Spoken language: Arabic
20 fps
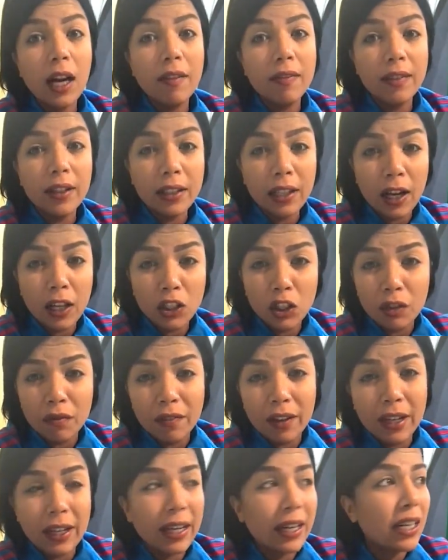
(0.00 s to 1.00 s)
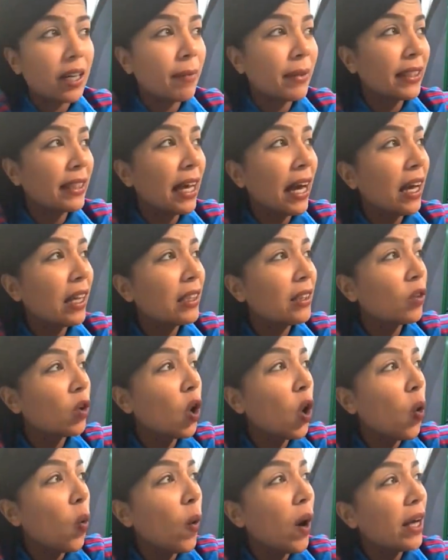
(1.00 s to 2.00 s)
حفلتها عشان فاكره ان بنتها
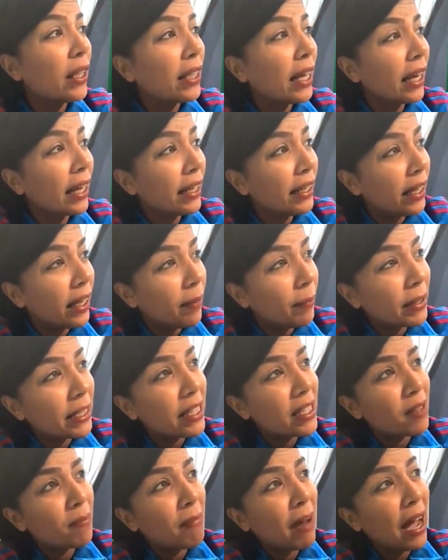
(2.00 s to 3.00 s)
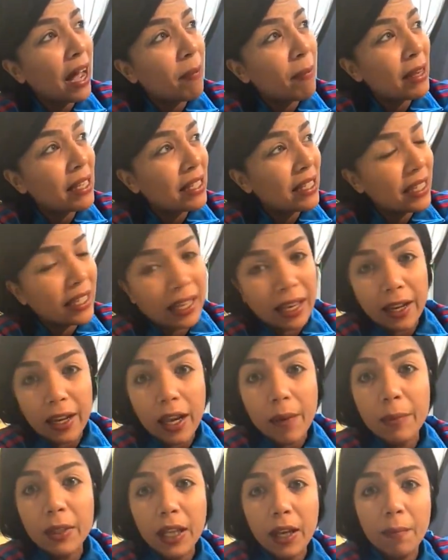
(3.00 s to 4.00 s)
جوه داخله بتسمع المزيكا
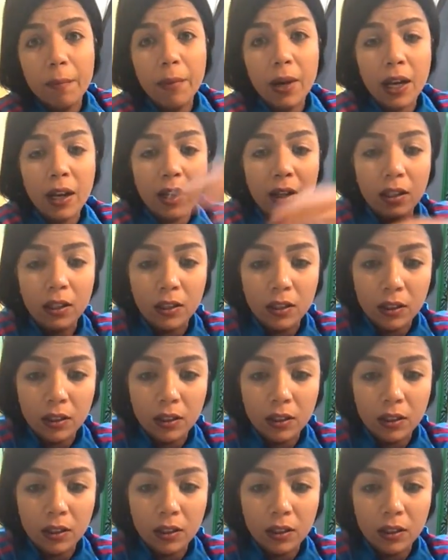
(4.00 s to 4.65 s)
اللي هي بتحبها